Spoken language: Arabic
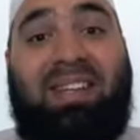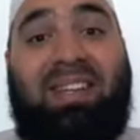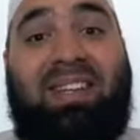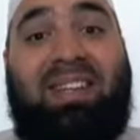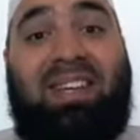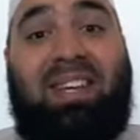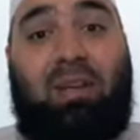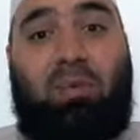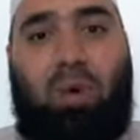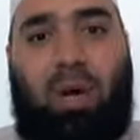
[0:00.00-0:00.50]

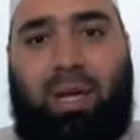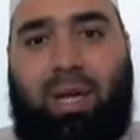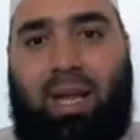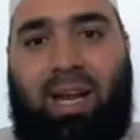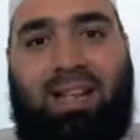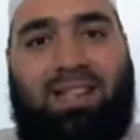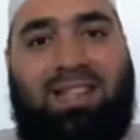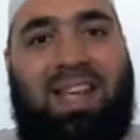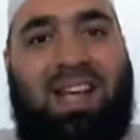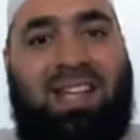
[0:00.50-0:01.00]
الدين وهي
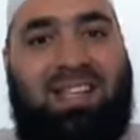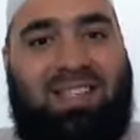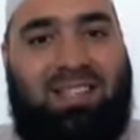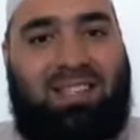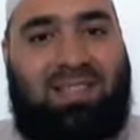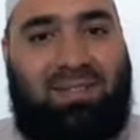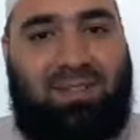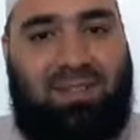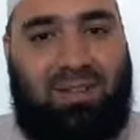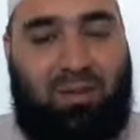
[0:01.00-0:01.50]

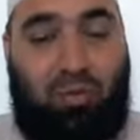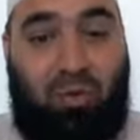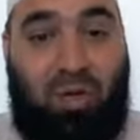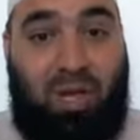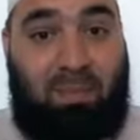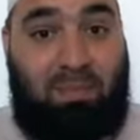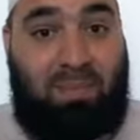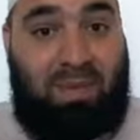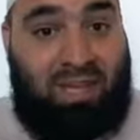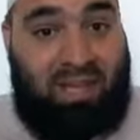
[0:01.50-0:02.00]
الأساس أنه
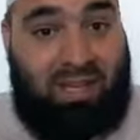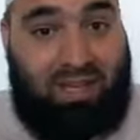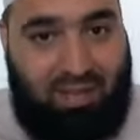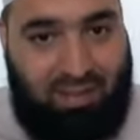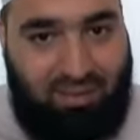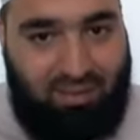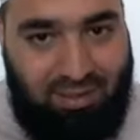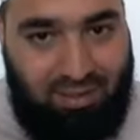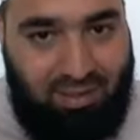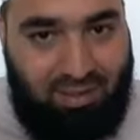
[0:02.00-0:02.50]
يحميك